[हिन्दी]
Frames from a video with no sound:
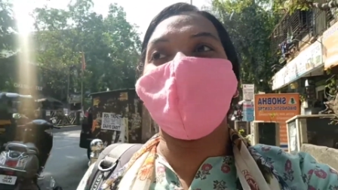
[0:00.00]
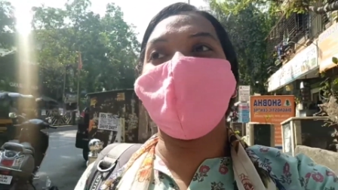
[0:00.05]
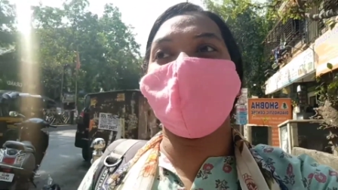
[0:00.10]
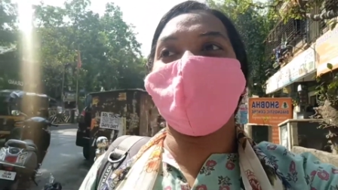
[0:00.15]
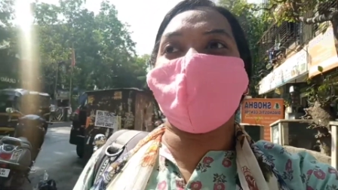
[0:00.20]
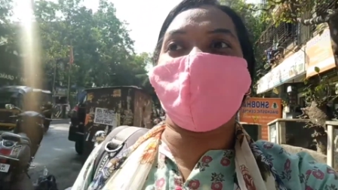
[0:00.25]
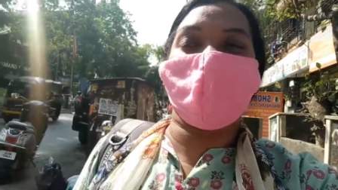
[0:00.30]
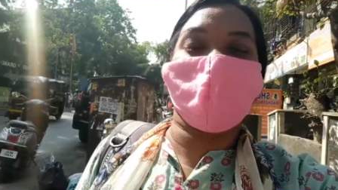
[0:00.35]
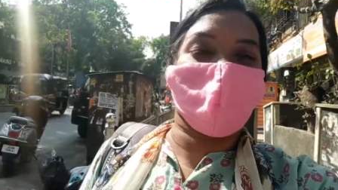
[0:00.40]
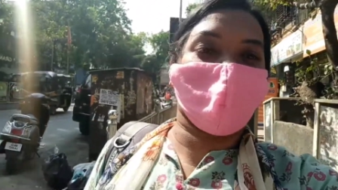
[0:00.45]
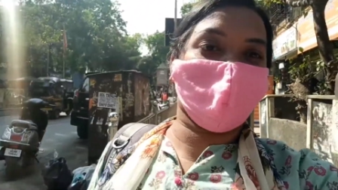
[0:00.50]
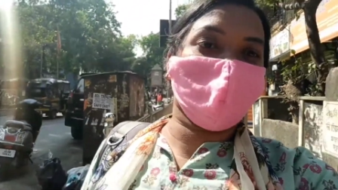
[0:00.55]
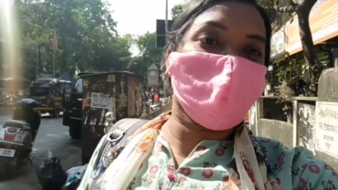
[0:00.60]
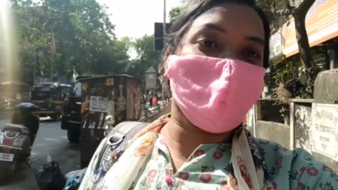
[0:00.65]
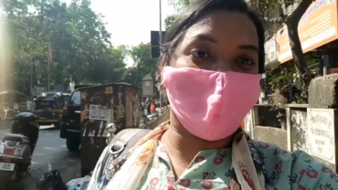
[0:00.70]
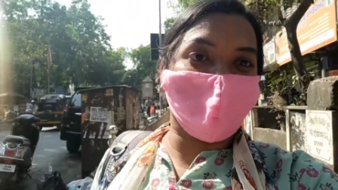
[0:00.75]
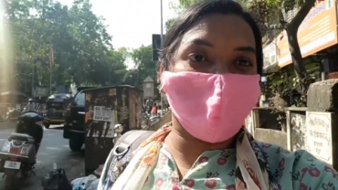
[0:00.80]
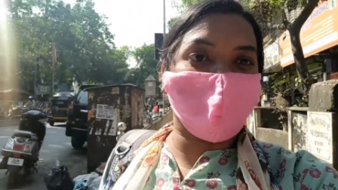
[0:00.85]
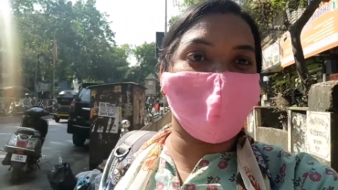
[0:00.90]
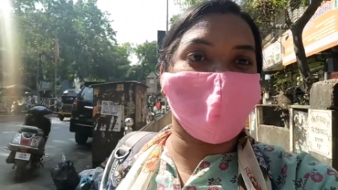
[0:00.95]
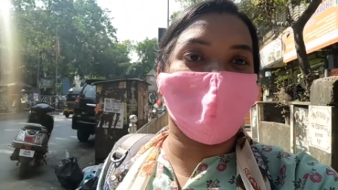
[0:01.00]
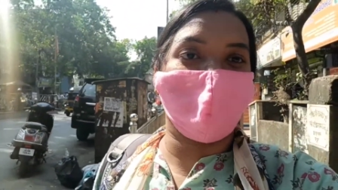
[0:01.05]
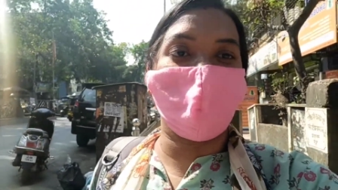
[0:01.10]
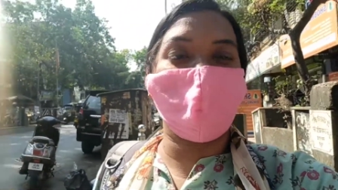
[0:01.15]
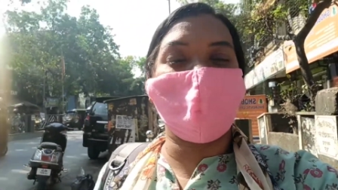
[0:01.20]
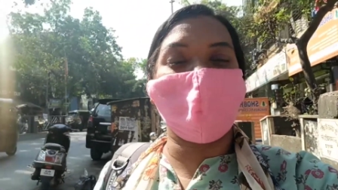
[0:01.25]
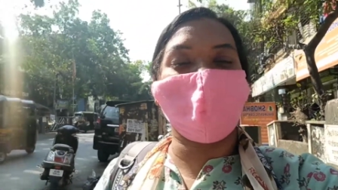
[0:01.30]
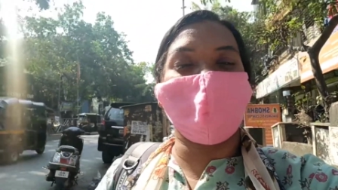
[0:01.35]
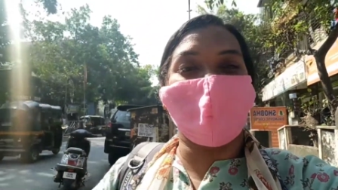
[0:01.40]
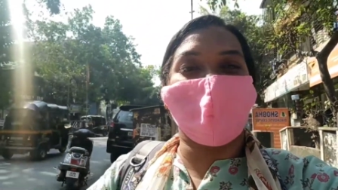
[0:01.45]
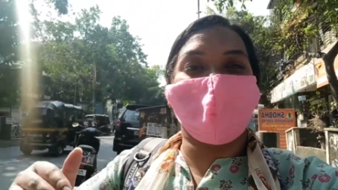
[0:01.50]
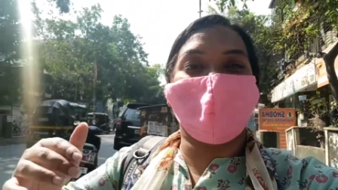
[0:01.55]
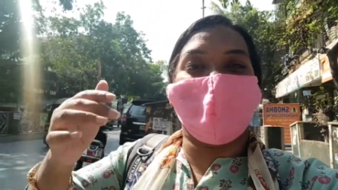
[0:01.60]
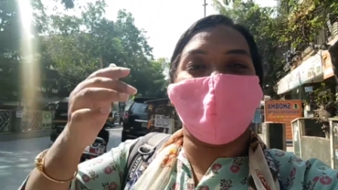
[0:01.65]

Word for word: हो गया नहीं देना बैंक का एक